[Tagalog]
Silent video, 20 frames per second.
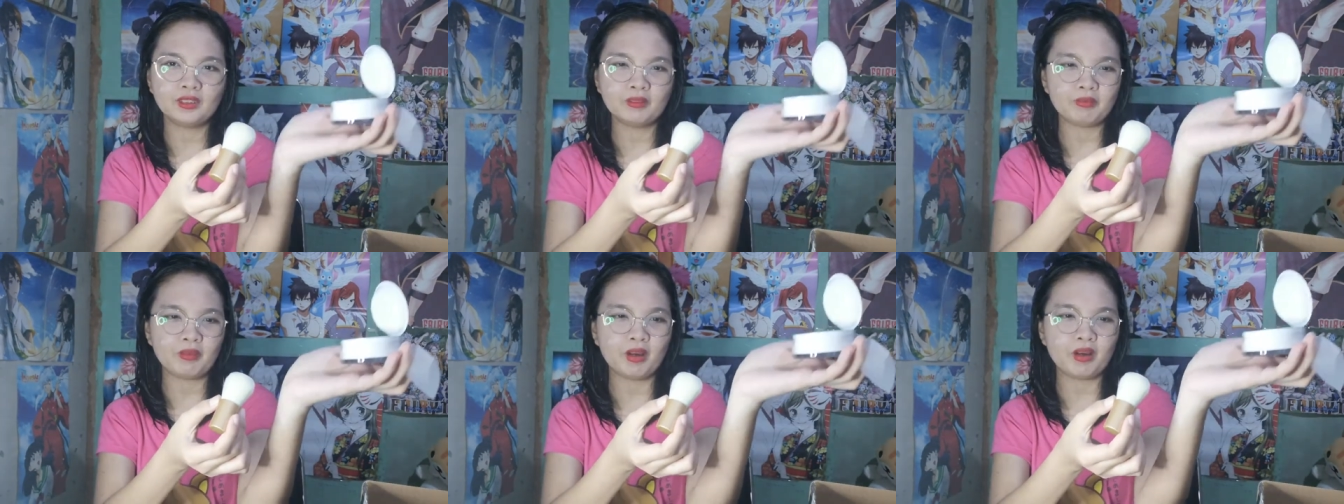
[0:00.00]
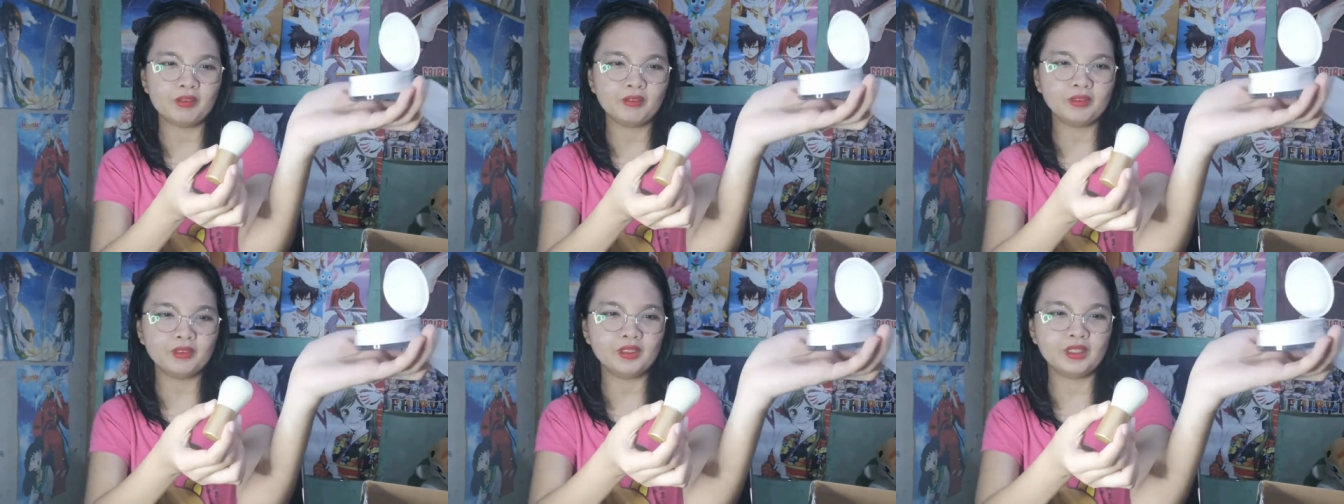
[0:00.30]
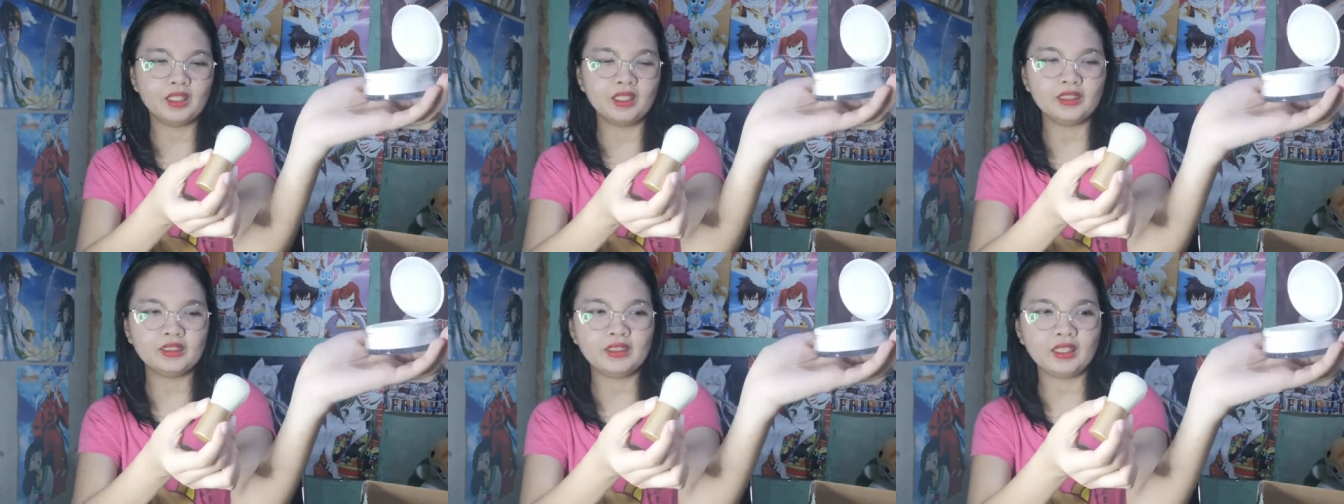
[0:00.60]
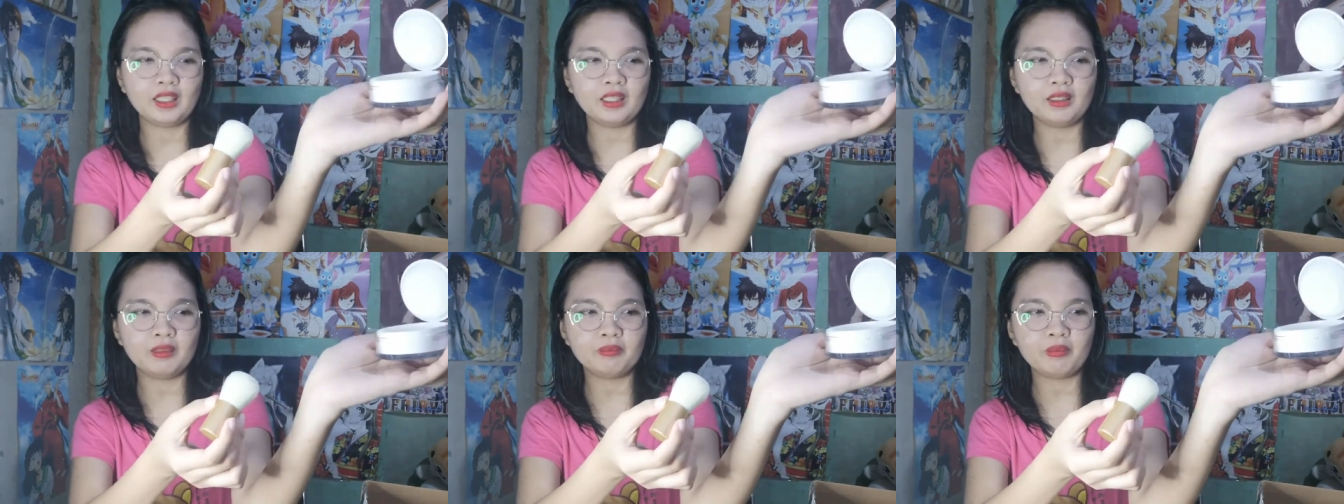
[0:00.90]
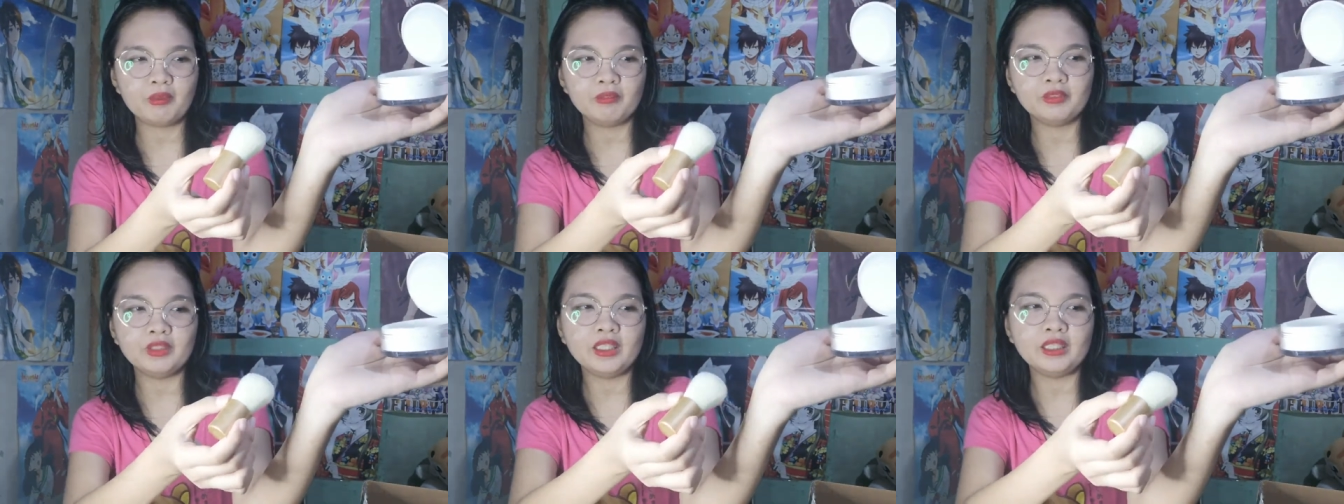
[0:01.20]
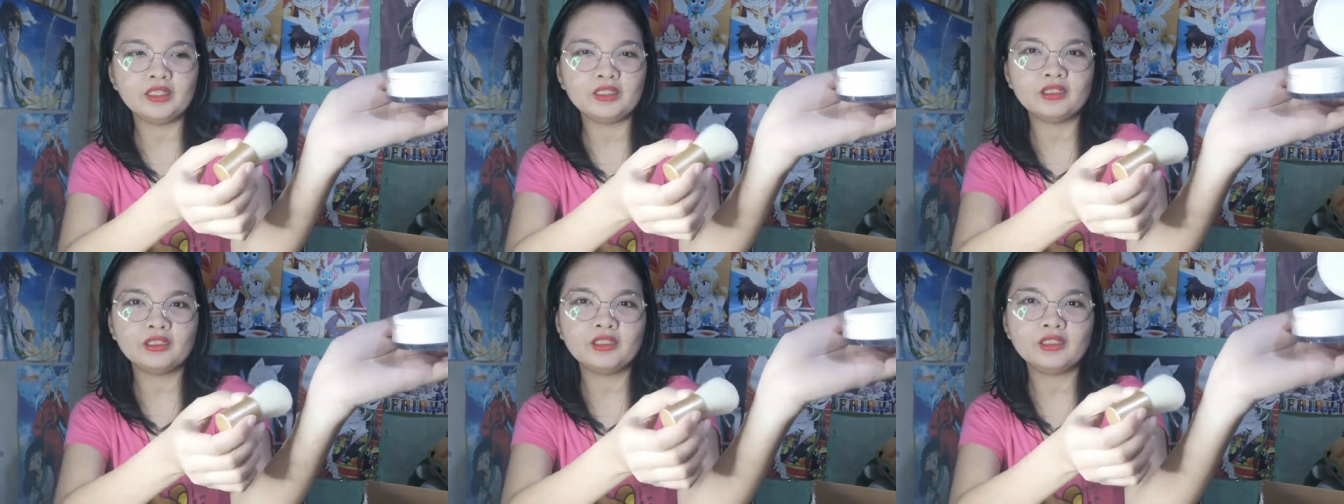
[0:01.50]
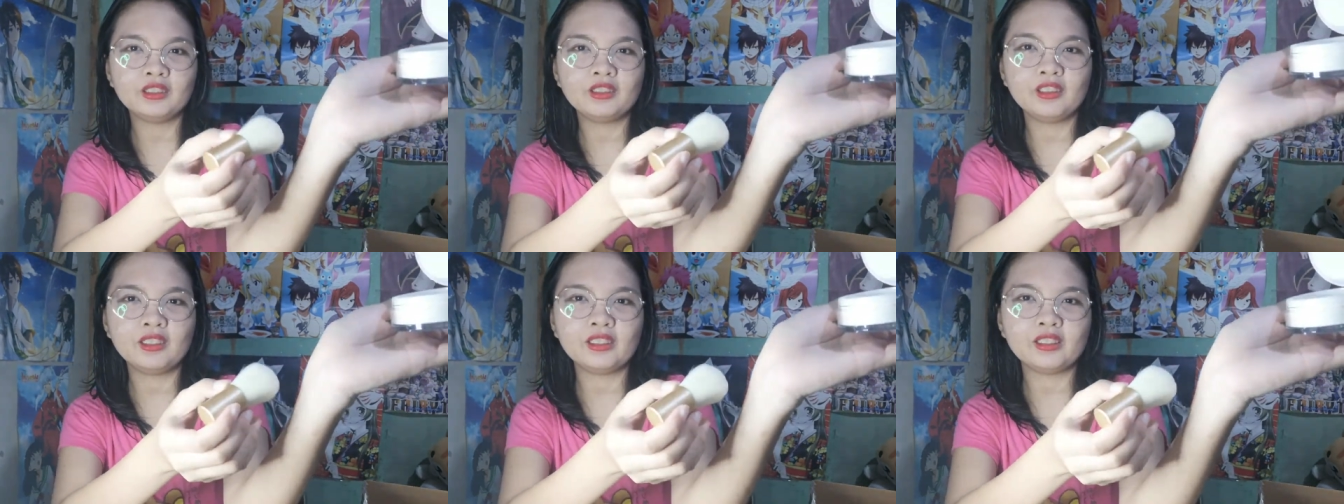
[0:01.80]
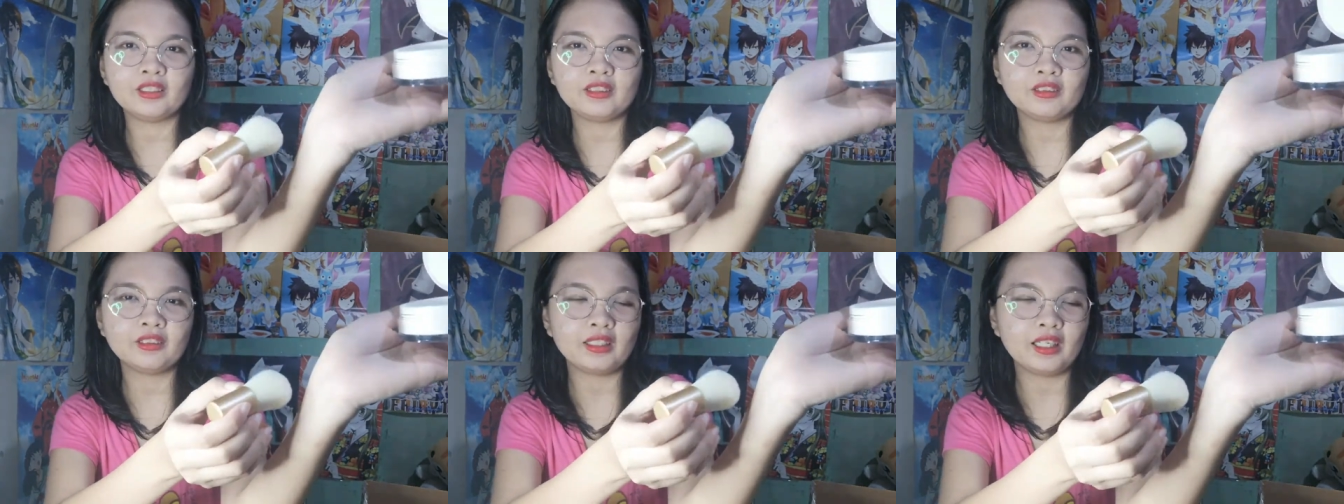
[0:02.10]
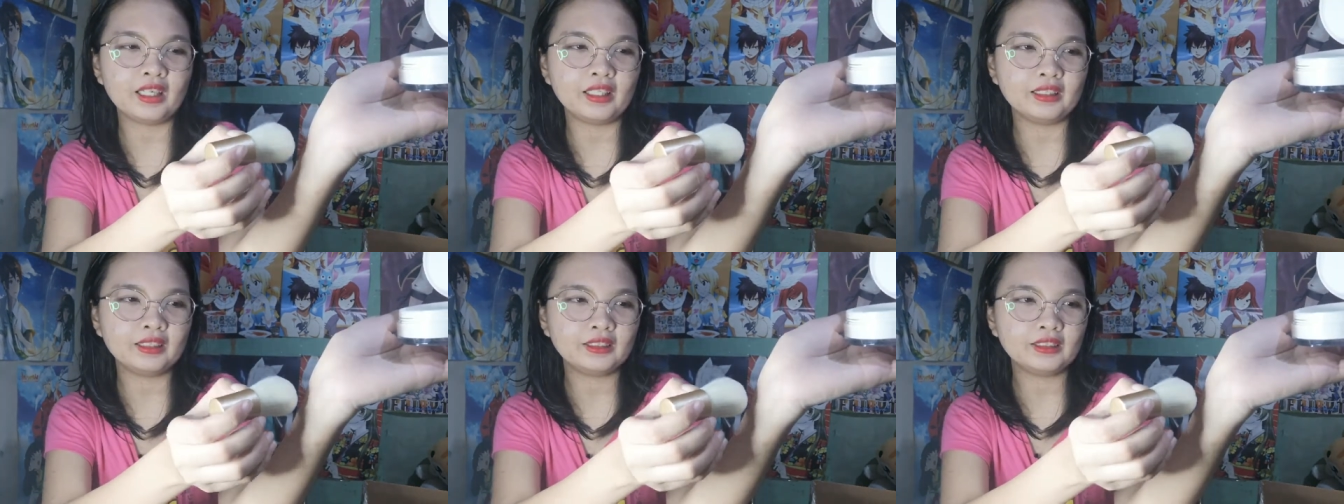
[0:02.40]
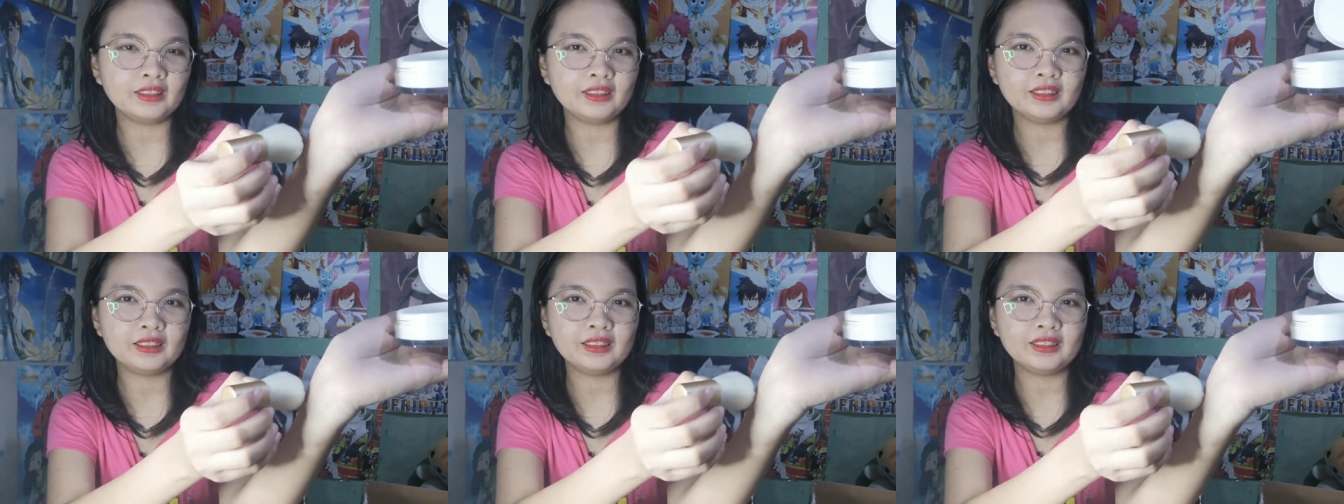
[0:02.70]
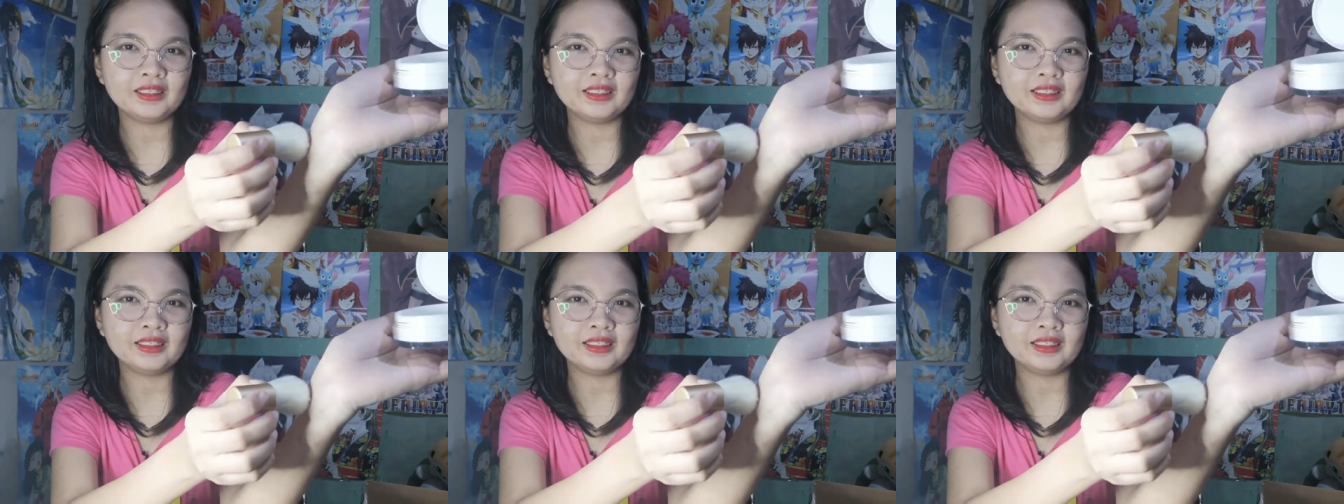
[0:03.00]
sa, pow- uh, sa foundation. So, ito guys.